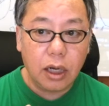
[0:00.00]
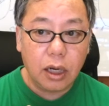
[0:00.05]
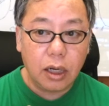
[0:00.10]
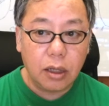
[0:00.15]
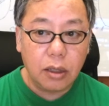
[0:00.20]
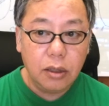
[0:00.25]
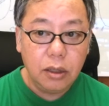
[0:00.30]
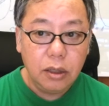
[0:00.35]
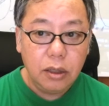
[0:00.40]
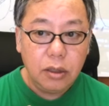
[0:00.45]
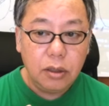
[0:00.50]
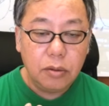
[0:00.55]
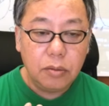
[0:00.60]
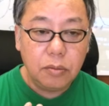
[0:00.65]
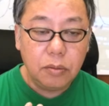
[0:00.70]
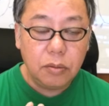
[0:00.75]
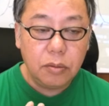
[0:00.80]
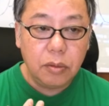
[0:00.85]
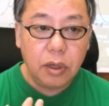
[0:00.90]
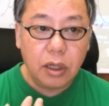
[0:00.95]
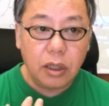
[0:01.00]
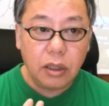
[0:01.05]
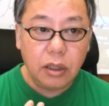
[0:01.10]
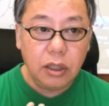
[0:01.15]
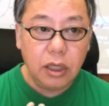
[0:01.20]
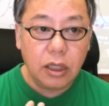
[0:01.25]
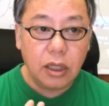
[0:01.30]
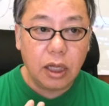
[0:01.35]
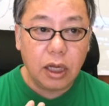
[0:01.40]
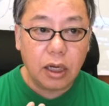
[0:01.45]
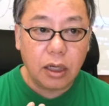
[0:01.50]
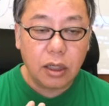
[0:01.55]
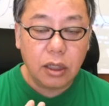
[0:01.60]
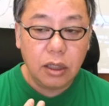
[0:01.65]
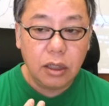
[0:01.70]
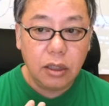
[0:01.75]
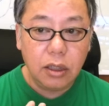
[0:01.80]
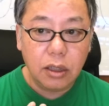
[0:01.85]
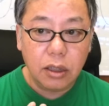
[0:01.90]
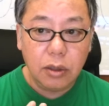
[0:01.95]
ら、まあ嫌な
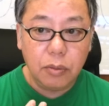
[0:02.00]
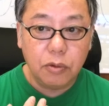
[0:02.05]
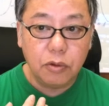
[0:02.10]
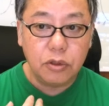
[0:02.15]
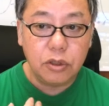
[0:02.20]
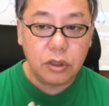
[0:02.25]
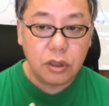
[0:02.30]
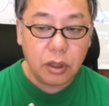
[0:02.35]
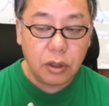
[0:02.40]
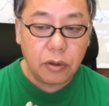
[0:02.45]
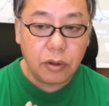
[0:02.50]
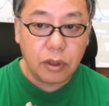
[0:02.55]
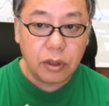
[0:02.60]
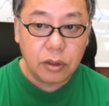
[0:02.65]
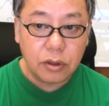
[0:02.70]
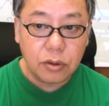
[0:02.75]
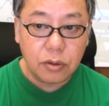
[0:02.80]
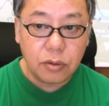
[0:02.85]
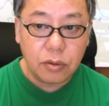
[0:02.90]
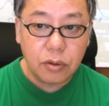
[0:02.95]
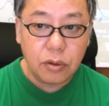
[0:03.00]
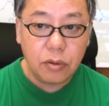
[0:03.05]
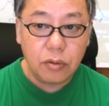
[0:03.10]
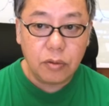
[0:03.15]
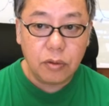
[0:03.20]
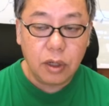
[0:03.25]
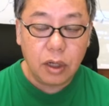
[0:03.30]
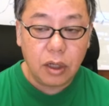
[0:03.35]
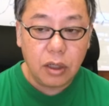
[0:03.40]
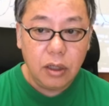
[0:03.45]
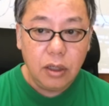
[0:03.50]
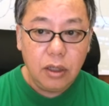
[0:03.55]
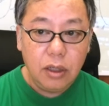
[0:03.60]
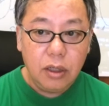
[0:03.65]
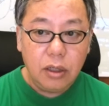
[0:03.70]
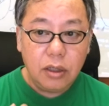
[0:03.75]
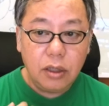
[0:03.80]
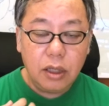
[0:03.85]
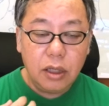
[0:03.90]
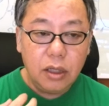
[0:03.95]
気持ちになるわけですよ。っていうのは、
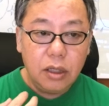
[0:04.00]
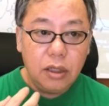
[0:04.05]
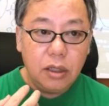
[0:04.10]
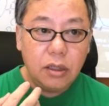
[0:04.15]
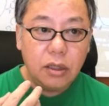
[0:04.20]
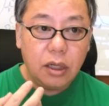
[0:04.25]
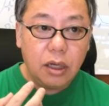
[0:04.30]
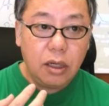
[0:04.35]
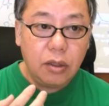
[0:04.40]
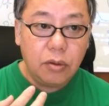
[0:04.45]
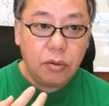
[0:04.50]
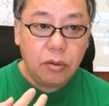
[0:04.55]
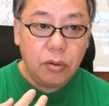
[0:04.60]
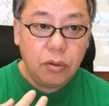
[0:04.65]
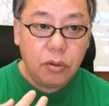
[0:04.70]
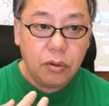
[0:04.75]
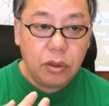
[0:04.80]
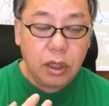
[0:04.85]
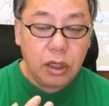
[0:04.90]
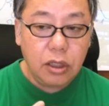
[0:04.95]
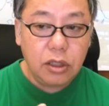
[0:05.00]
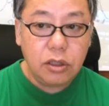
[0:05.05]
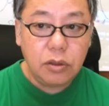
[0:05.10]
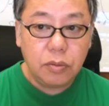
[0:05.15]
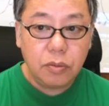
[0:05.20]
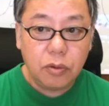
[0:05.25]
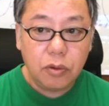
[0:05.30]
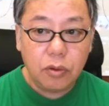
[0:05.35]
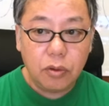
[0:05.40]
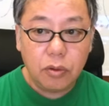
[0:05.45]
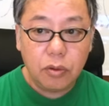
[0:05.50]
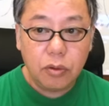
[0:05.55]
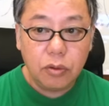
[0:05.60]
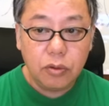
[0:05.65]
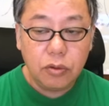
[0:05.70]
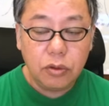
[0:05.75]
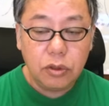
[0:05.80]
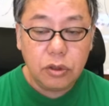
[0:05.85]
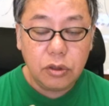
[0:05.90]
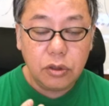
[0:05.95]
ね、誰しも
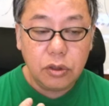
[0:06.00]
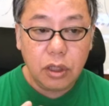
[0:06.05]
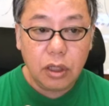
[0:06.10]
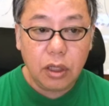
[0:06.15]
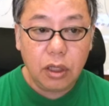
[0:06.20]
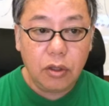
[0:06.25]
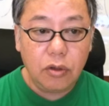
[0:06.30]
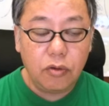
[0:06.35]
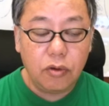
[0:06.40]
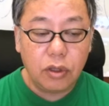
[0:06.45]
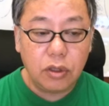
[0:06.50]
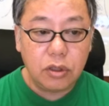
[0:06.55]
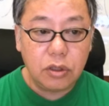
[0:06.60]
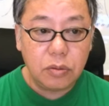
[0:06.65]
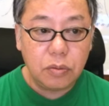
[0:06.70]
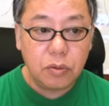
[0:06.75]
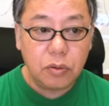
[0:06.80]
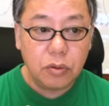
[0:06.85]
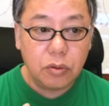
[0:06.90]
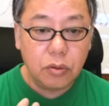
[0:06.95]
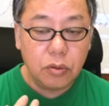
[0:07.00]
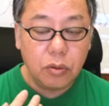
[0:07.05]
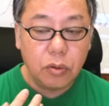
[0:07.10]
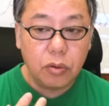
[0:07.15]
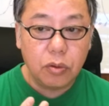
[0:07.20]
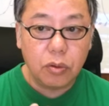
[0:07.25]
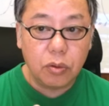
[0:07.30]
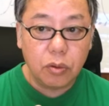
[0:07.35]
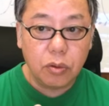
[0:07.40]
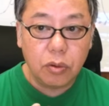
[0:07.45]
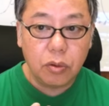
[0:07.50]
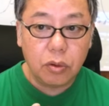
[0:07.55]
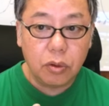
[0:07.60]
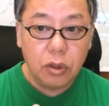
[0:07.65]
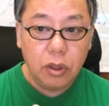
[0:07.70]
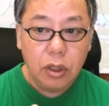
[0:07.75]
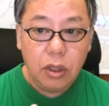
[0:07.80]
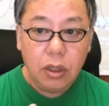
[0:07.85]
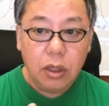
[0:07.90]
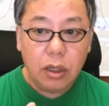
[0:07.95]
本質的には自分のこと
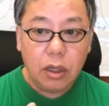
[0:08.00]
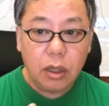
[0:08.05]
を、